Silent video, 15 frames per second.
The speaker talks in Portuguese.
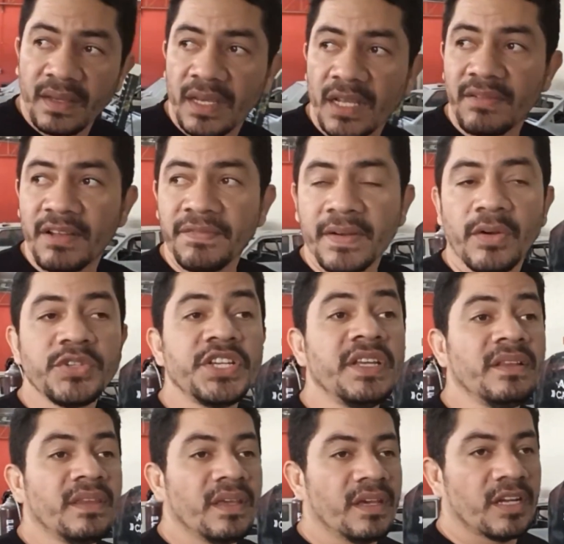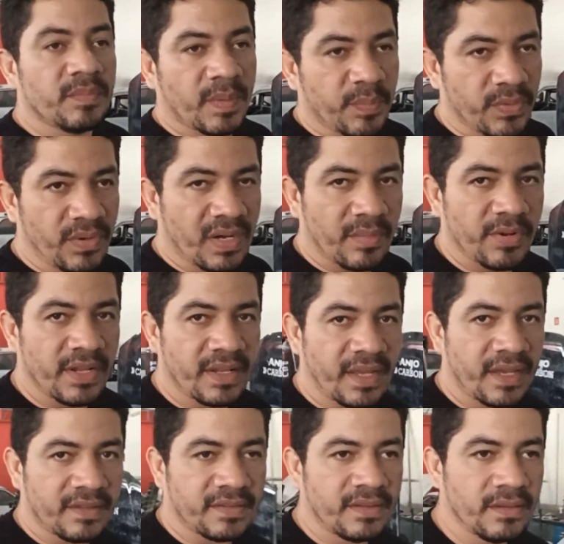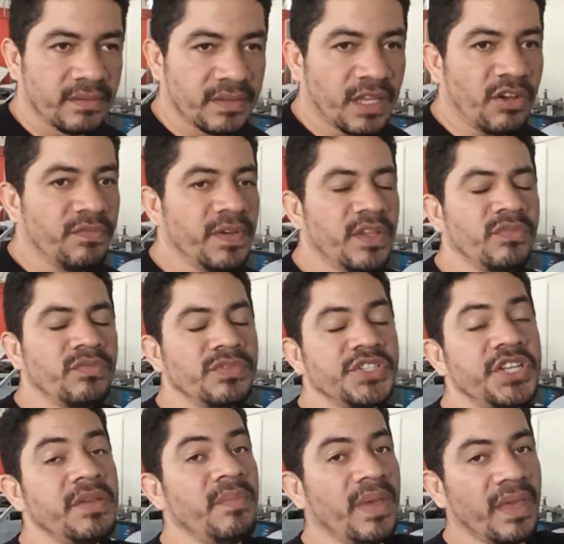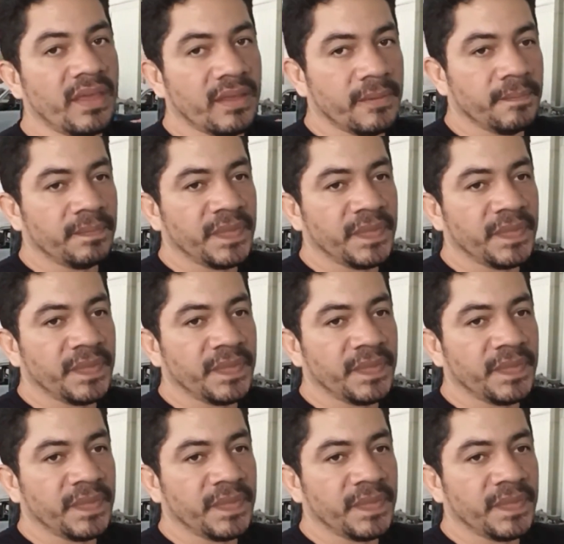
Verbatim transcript: ele vai ficar o dia inteiro para polir uma caminhonete dessa. Talvez um dia e meio.